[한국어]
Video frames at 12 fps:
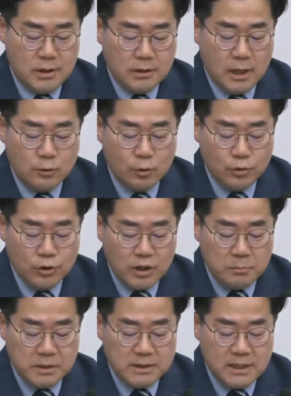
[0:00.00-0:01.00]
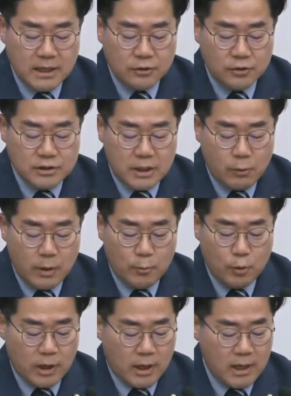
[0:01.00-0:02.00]
대통령이 민생경제
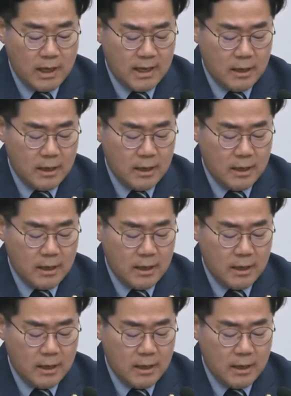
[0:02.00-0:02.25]
회복에